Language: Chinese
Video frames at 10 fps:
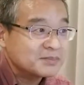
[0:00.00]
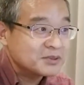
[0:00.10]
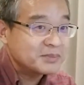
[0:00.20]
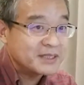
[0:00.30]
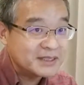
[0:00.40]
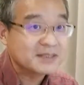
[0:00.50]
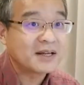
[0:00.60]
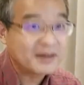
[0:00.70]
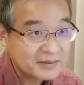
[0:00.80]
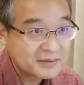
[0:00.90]
被稀释
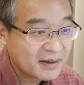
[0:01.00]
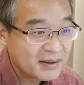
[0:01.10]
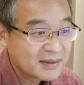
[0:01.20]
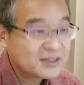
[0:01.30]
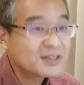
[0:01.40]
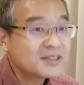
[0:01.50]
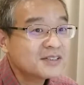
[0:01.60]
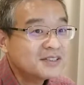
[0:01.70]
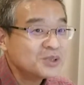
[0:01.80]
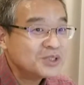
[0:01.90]
了？其实
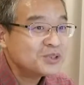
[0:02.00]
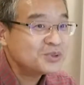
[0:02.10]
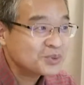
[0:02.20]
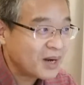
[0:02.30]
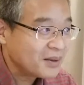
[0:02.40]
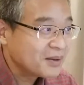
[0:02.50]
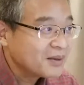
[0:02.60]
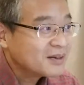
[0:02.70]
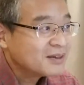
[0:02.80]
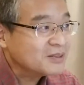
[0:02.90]
就一句话，
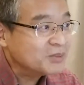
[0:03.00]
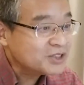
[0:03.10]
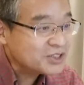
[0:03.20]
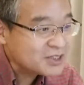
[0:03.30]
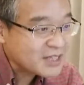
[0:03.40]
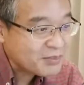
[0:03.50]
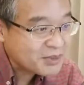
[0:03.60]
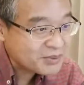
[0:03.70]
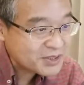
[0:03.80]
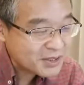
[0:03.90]
你们提前没
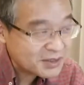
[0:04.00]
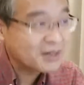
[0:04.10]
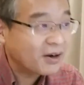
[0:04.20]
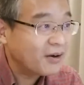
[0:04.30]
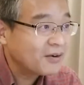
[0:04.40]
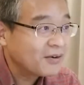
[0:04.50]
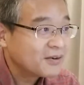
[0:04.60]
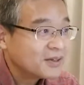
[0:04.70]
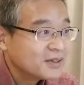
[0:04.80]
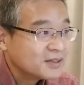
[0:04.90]
有设计好，
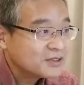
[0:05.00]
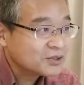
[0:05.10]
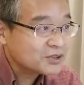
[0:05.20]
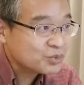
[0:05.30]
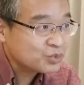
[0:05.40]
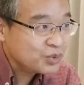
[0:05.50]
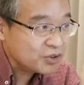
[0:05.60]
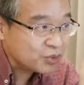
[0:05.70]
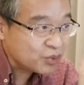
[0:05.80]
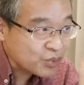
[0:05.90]
就是对
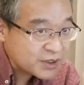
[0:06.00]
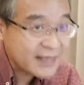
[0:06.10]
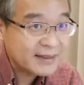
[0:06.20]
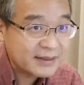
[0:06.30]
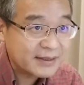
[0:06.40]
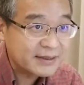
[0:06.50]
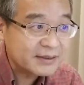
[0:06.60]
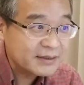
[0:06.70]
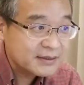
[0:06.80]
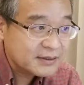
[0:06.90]
有贡献的人
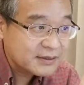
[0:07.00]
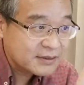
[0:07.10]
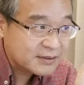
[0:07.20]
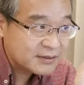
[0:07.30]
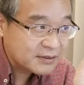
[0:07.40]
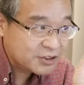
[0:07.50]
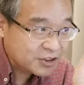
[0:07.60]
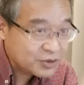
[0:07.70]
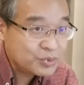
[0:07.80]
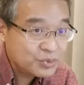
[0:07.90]

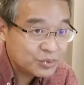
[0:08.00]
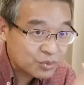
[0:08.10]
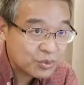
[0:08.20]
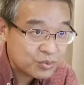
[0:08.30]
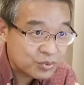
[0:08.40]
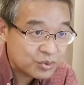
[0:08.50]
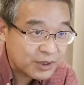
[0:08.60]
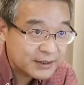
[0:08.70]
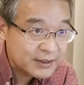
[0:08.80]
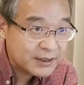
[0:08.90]
继续做股
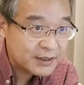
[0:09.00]
权激励，